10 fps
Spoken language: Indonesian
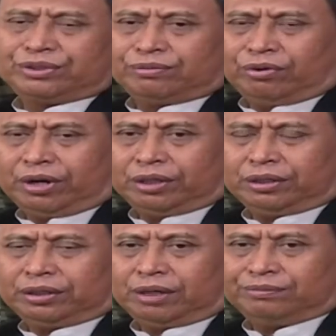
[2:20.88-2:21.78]
semoga
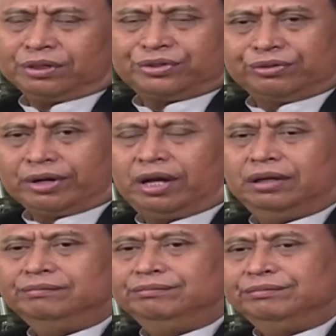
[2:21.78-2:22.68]
tetap tercurah
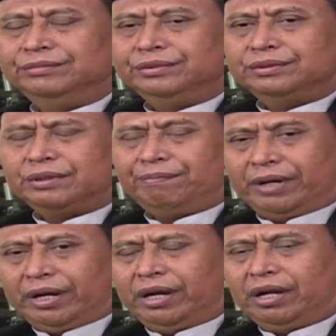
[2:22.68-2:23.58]

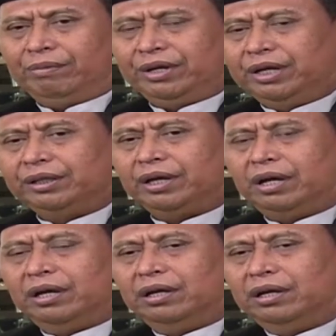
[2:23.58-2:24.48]
kepada nabi
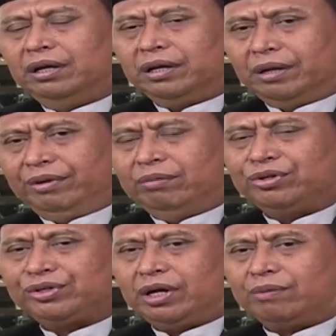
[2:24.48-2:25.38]
kita, Nabi
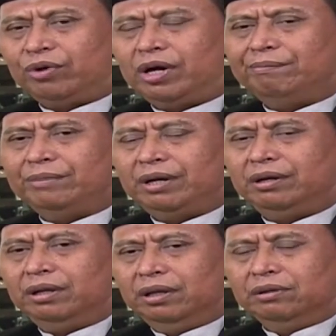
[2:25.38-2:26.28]
besar Muhammad
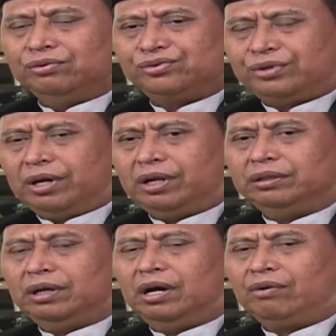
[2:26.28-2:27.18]

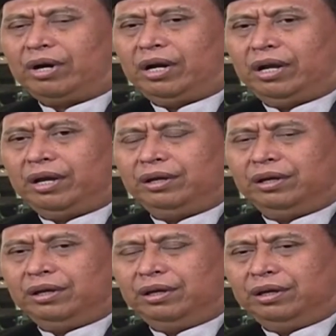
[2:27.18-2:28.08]
sallallahu
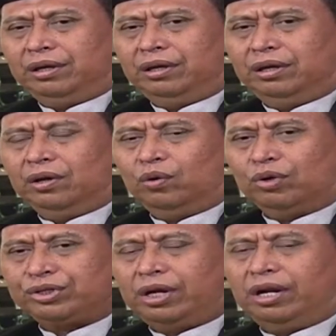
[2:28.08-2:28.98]
alaihi
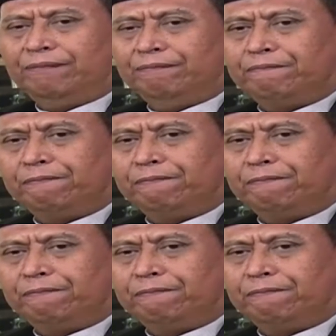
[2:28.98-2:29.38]
wasallam.